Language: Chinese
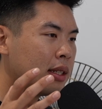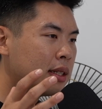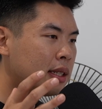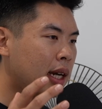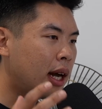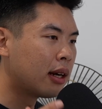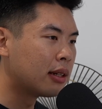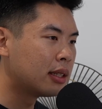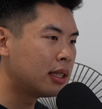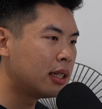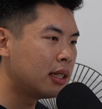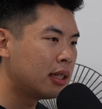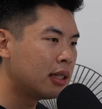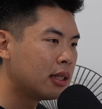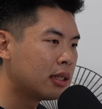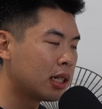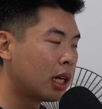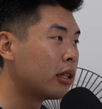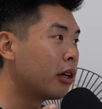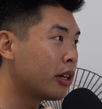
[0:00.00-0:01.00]
场地
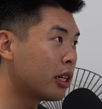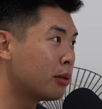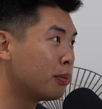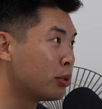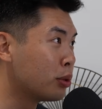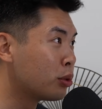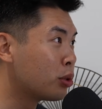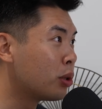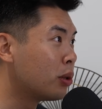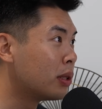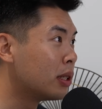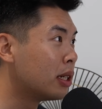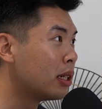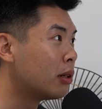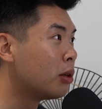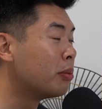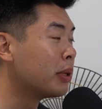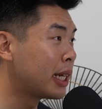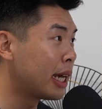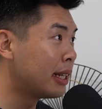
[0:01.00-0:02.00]
找到一个不错的了，
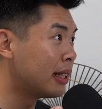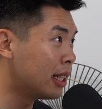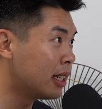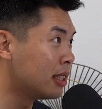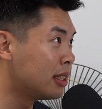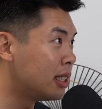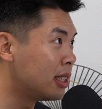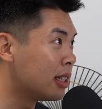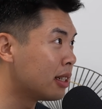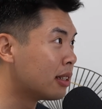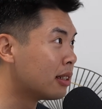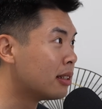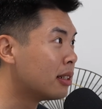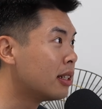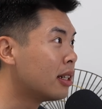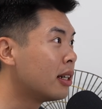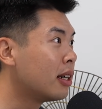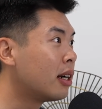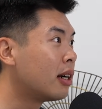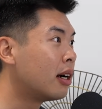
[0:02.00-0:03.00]
我们给定金了，
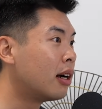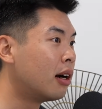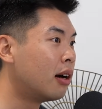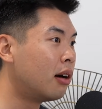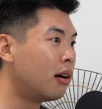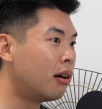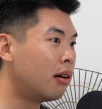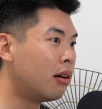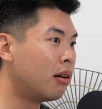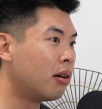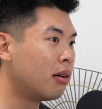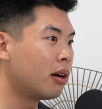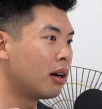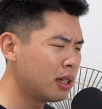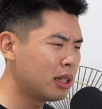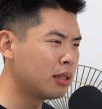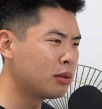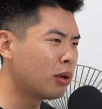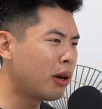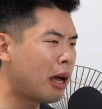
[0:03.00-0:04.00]
嗯，然后
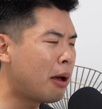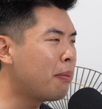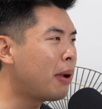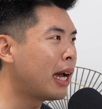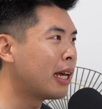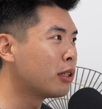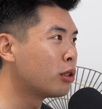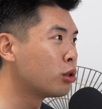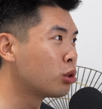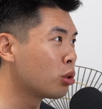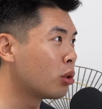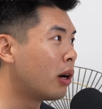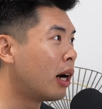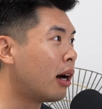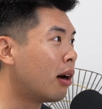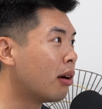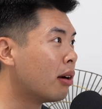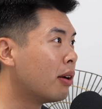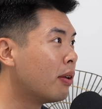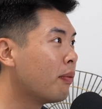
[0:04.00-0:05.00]
很多安排都做
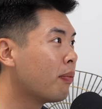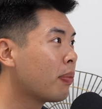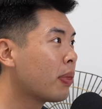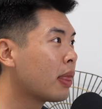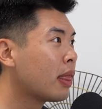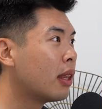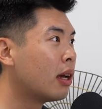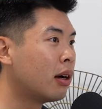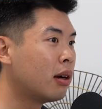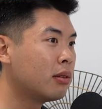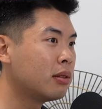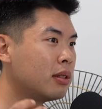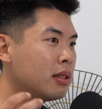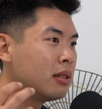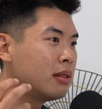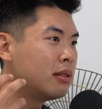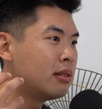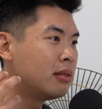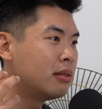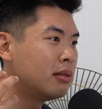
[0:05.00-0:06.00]
好了，然后。
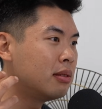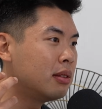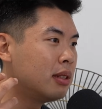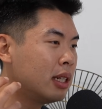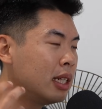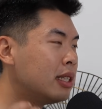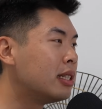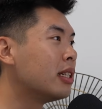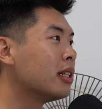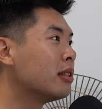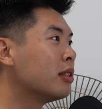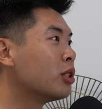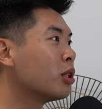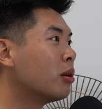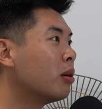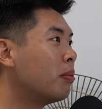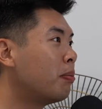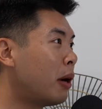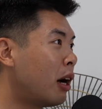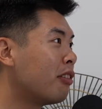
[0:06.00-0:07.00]
疫情
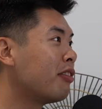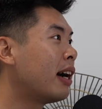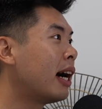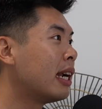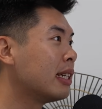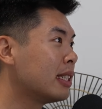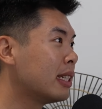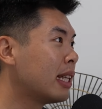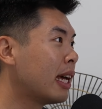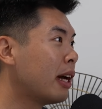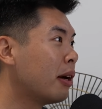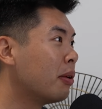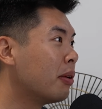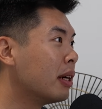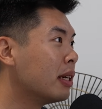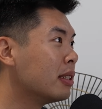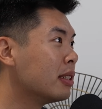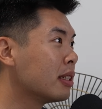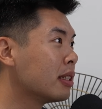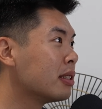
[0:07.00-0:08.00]
就爆发了，在台
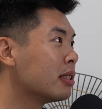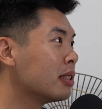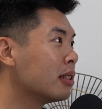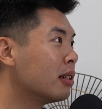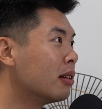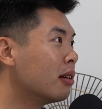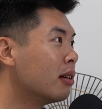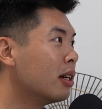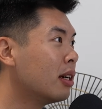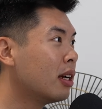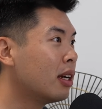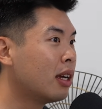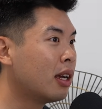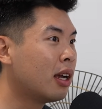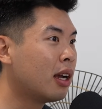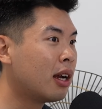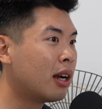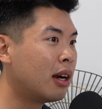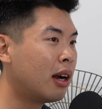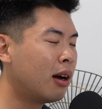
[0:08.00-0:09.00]
湾那个时候，嗯。
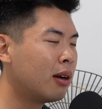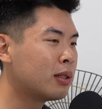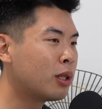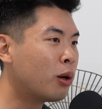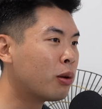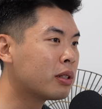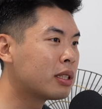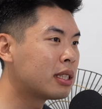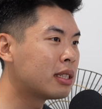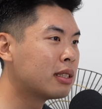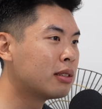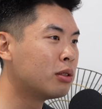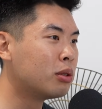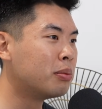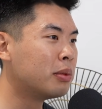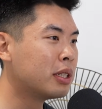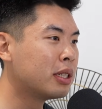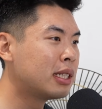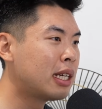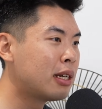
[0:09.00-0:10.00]
然后同时我
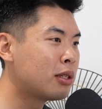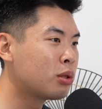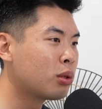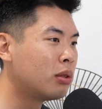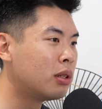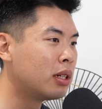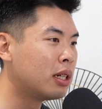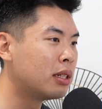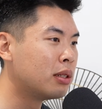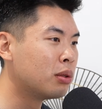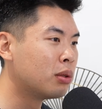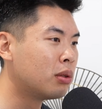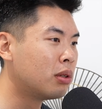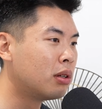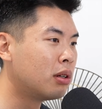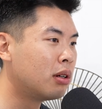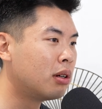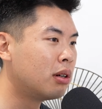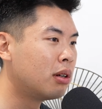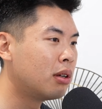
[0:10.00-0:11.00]
们又在做很
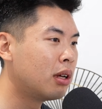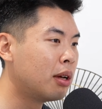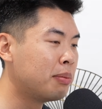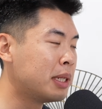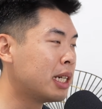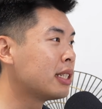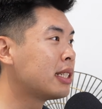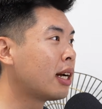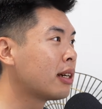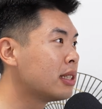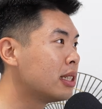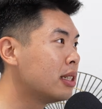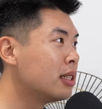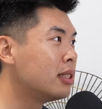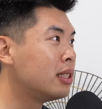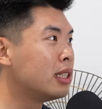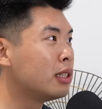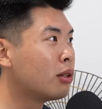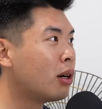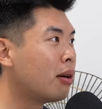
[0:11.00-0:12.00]
多啊比较长期的
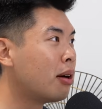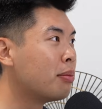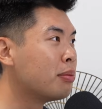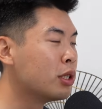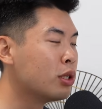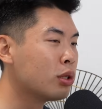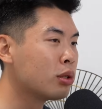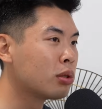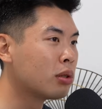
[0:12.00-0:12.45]
计划嘛，比如